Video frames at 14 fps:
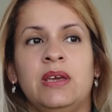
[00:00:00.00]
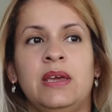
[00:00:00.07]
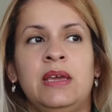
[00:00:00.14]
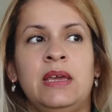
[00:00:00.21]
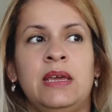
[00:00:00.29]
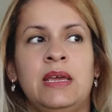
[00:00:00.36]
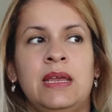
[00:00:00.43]

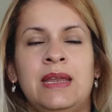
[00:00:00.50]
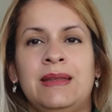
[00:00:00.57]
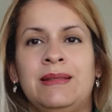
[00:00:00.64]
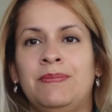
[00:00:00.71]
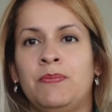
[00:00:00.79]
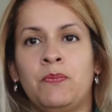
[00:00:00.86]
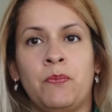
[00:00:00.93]

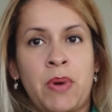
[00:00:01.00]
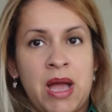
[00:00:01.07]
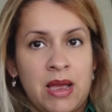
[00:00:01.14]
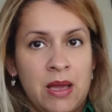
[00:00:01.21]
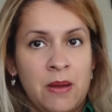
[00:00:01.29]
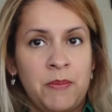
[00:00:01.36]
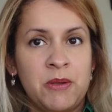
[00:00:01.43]
eh,
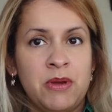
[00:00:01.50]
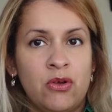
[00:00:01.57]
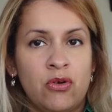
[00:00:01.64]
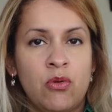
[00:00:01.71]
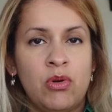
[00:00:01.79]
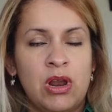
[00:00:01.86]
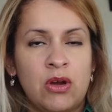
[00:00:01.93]
pagas
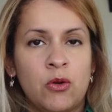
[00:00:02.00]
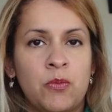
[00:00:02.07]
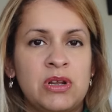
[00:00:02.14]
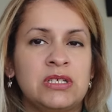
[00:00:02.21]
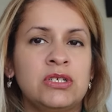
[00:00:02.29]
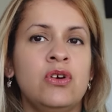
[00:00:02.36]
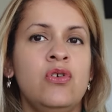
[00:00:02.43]
primero como la
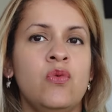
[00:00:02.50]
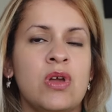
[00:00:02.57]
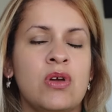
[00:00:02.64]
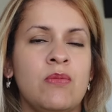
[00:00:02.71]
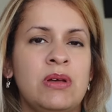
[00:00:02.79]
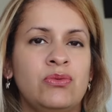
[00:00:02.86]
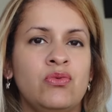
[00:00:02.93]
corporación,
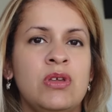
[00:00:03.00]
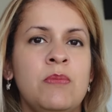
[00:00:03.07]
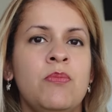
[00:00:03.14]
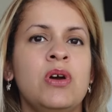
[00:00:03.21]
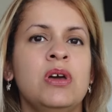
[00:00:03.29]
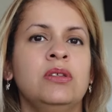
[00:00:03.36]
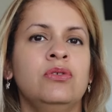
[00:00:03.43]
luego va a tus
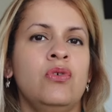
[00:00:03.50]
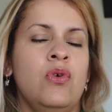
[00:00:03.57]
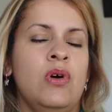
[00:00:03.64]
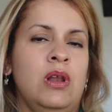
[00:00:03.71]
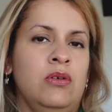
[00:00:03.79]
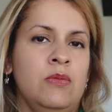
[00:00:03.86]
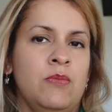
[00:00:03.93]
impuestos,
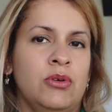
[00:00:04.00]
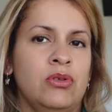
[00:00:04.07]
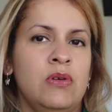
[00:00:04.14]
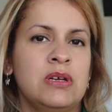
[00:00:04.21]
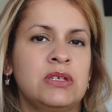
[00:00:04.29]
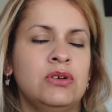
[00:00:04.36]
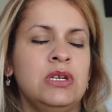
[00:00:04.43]
a los impuestos
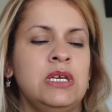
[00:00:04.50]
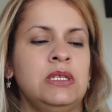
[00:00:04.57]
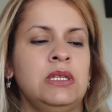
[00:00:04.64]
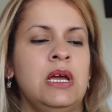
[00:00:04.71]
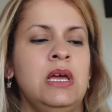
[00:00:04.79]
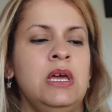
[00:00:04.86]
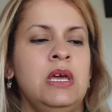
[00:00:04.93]
de los
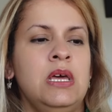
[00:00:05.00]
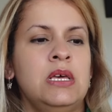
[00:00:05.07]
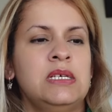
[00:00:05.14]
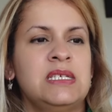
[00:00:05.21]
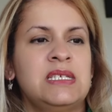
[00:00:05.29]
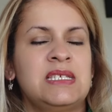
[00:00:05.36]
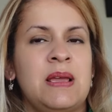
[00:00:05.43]
accionistas,
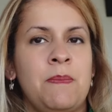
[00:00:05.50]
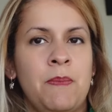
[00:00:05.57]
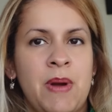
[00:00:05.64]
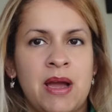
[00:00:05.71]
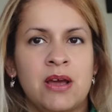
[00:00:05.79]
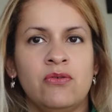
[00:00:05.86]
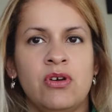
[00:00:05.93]
se
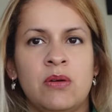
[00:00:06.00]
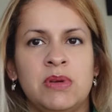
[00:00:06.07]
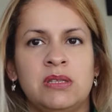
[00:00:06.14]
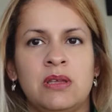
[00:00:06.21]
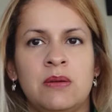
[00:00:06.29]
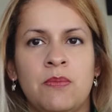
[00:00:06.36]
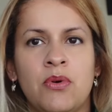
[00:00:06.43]
paga
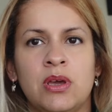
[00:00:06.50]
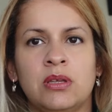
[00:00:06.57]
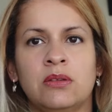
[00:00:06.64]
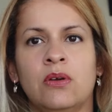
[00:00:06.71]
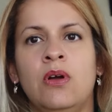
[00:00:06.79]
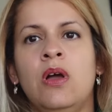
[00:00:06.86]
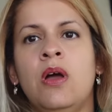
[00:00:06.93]
nuevamente
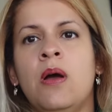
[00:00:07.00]
impuestos.